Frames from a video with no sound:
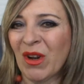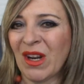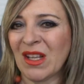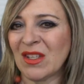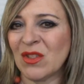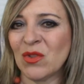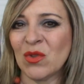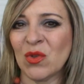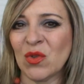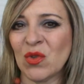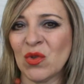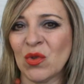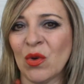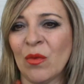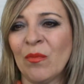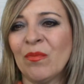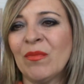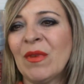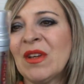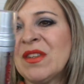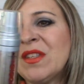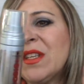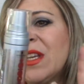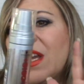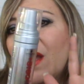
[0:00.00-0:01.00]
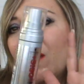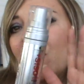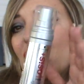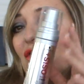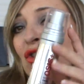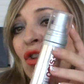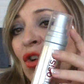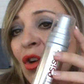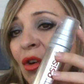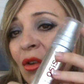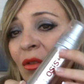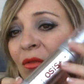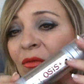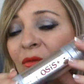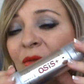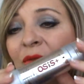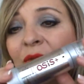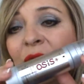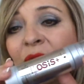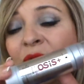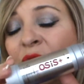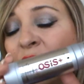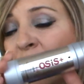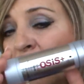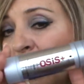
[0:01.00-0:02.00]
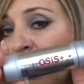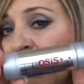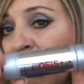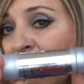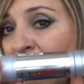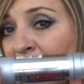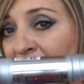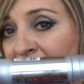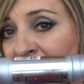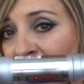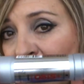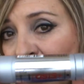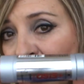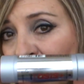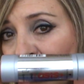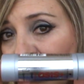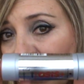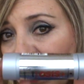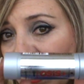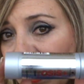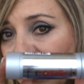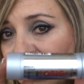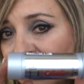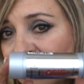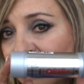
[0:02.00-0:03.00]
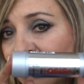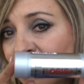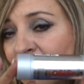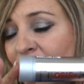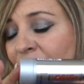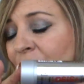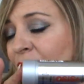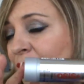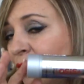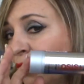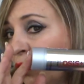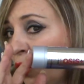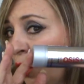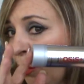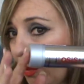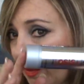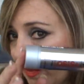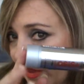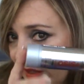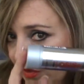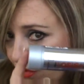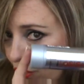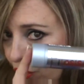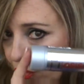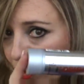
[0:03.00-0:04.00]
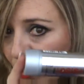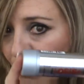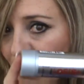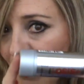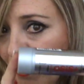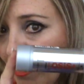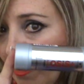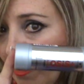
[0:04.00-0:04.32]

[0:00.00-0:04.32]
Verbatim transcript: grasoso. Así que yo no lo volvería a comprar. de hecho, no lo voy a